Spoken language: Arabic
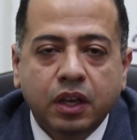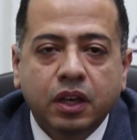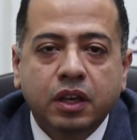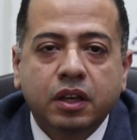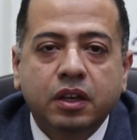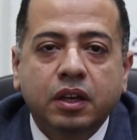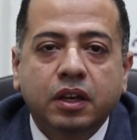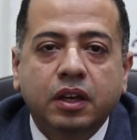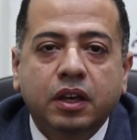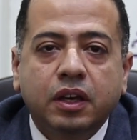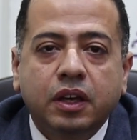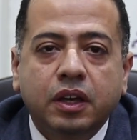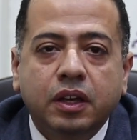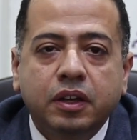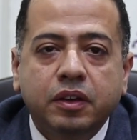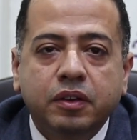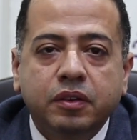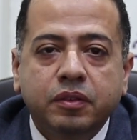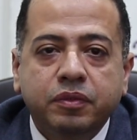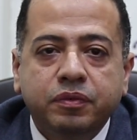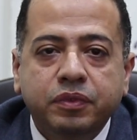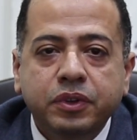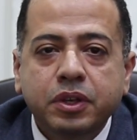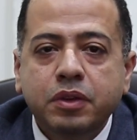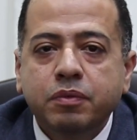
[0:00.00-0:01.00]

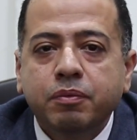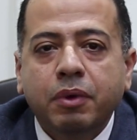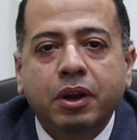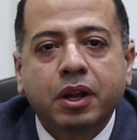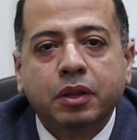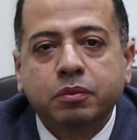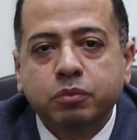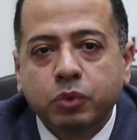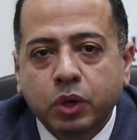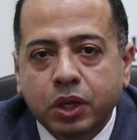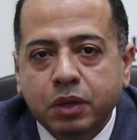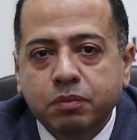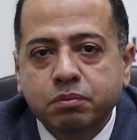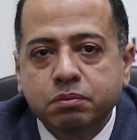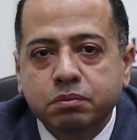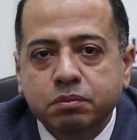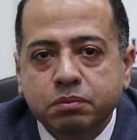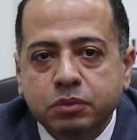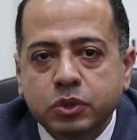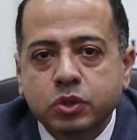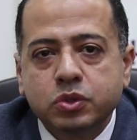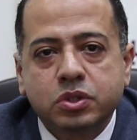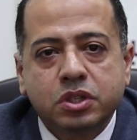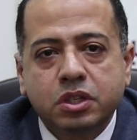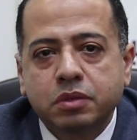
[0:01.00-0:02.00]
آه، فيه مرض مهم
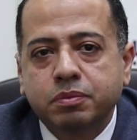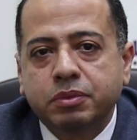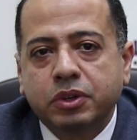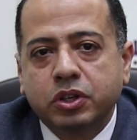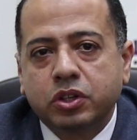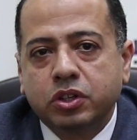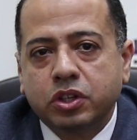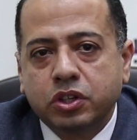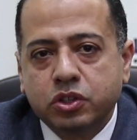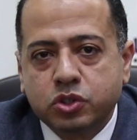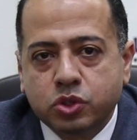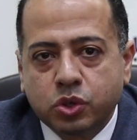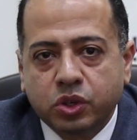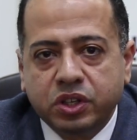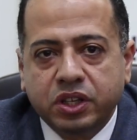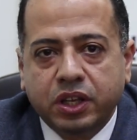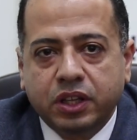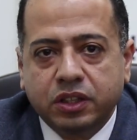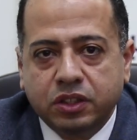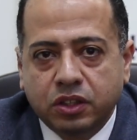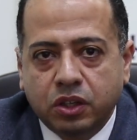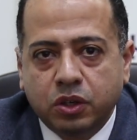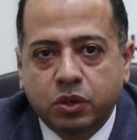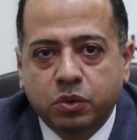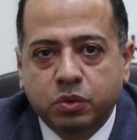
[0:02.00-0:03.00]
بيصيب
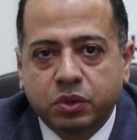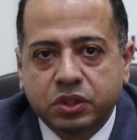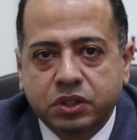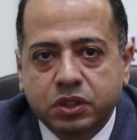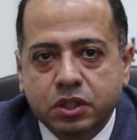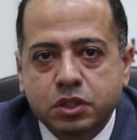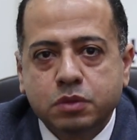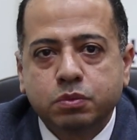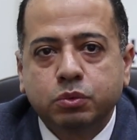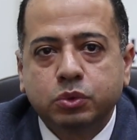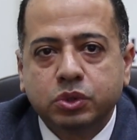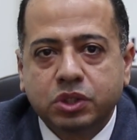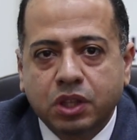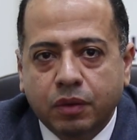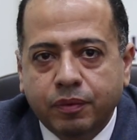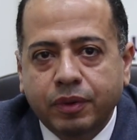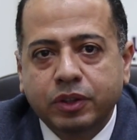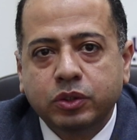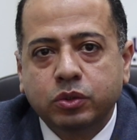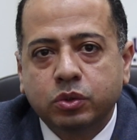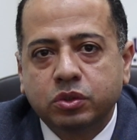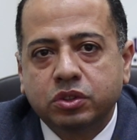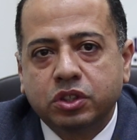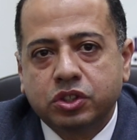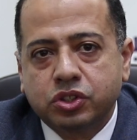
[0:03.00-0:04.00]
الشريان دهوت اسمه
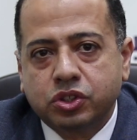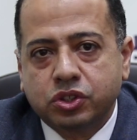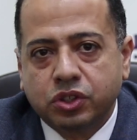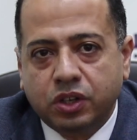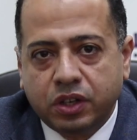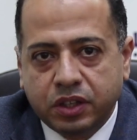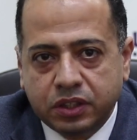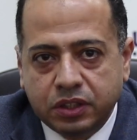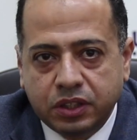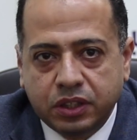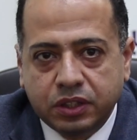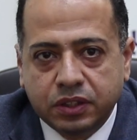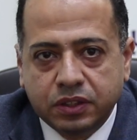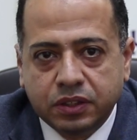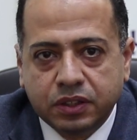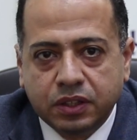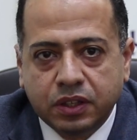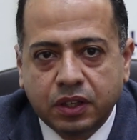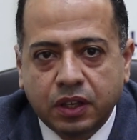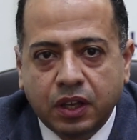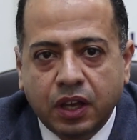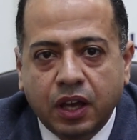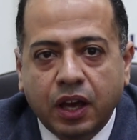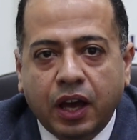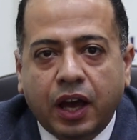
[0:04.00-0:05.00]
تمدد الشرايين
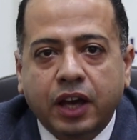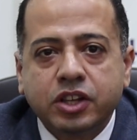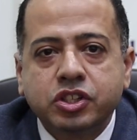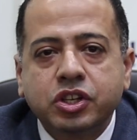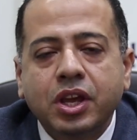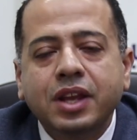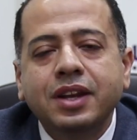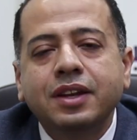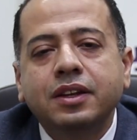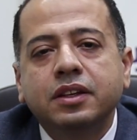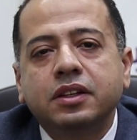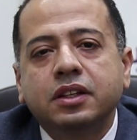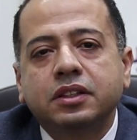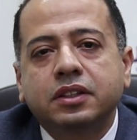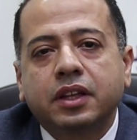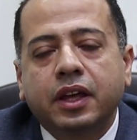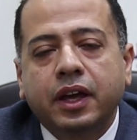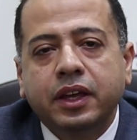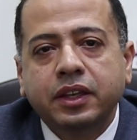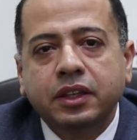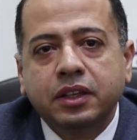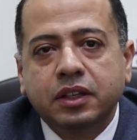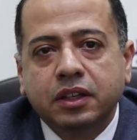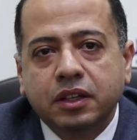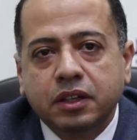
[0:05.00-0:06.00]
عشان
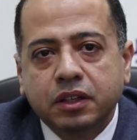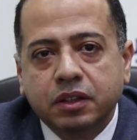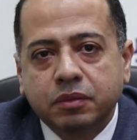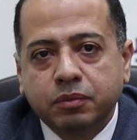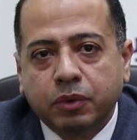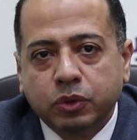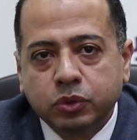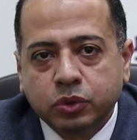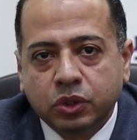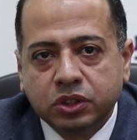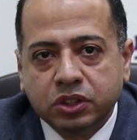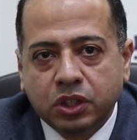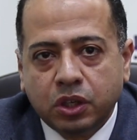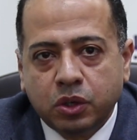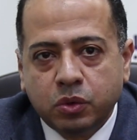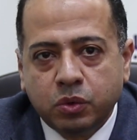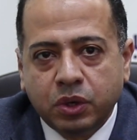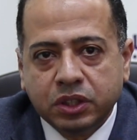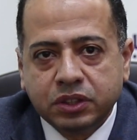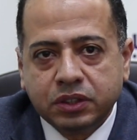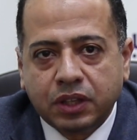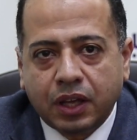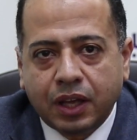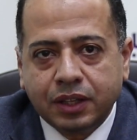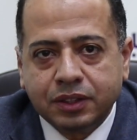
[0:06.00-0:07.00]
نتخيل الموضوع
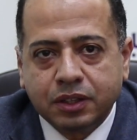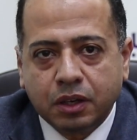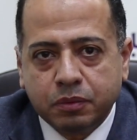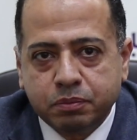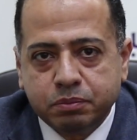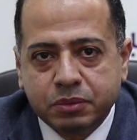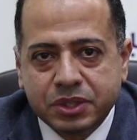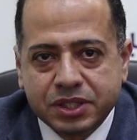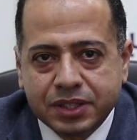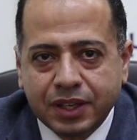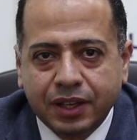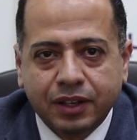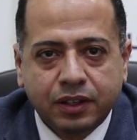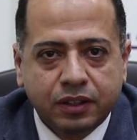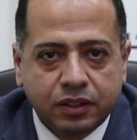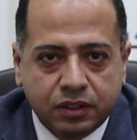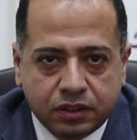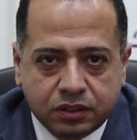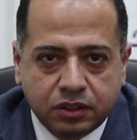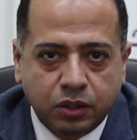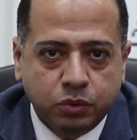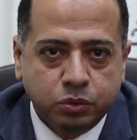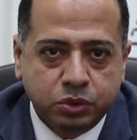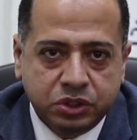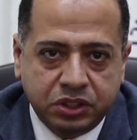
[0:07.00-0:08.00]
دهوت هضرب
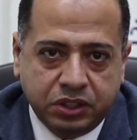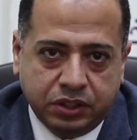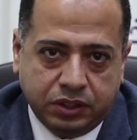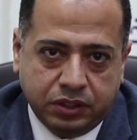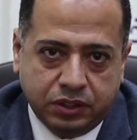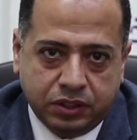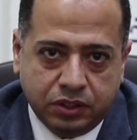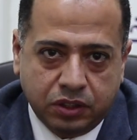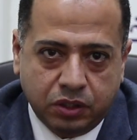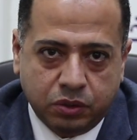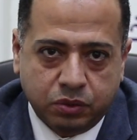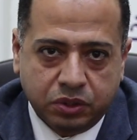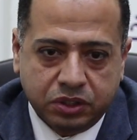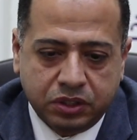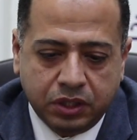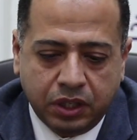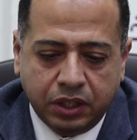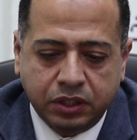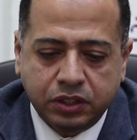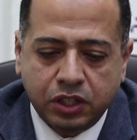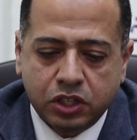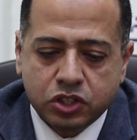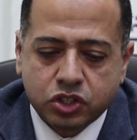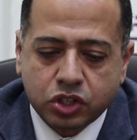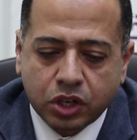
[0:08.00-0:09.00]
مثال توضيحي كده هوت
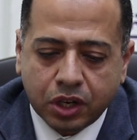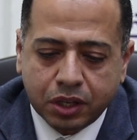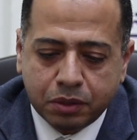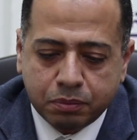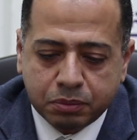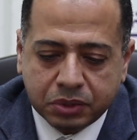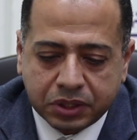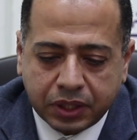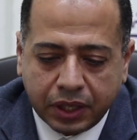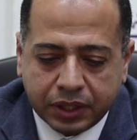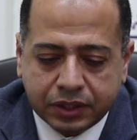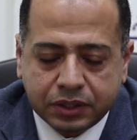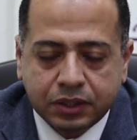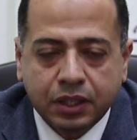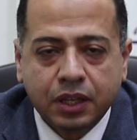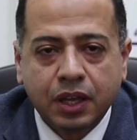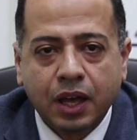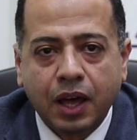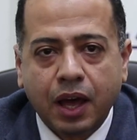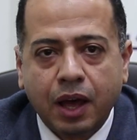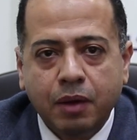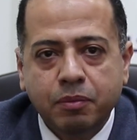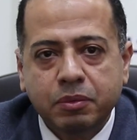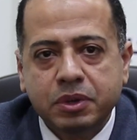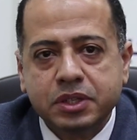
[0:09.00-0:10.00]
احنا الشرايين بتاعتنا
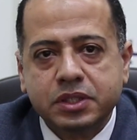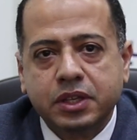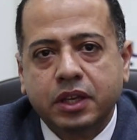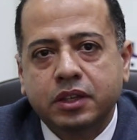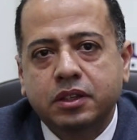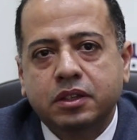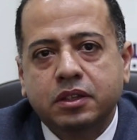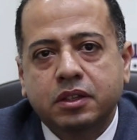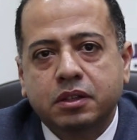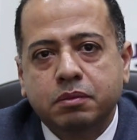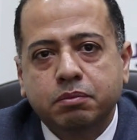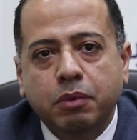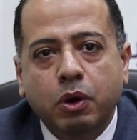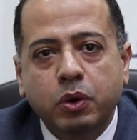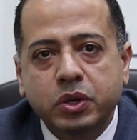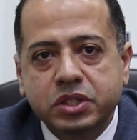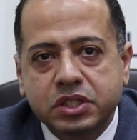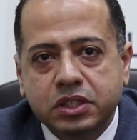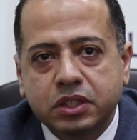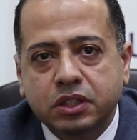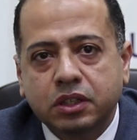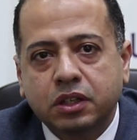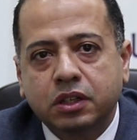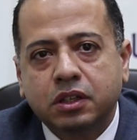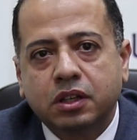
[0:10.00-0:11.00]
عامله زي
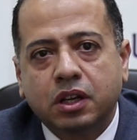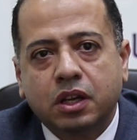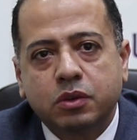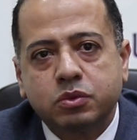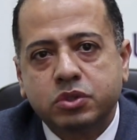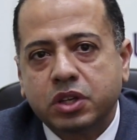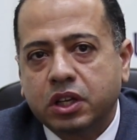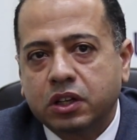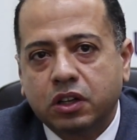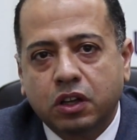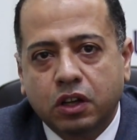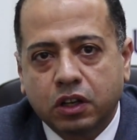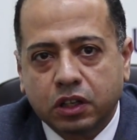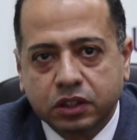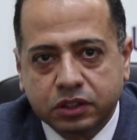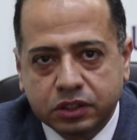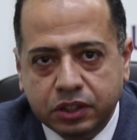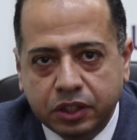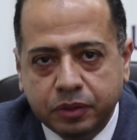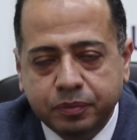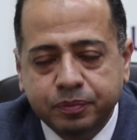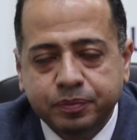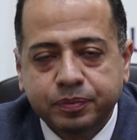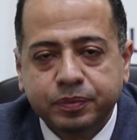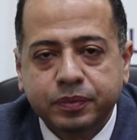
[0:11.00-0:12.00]
المواسير او زي
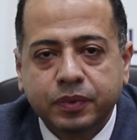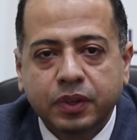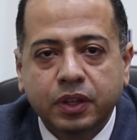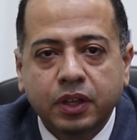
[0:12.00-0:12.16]
الخراطيم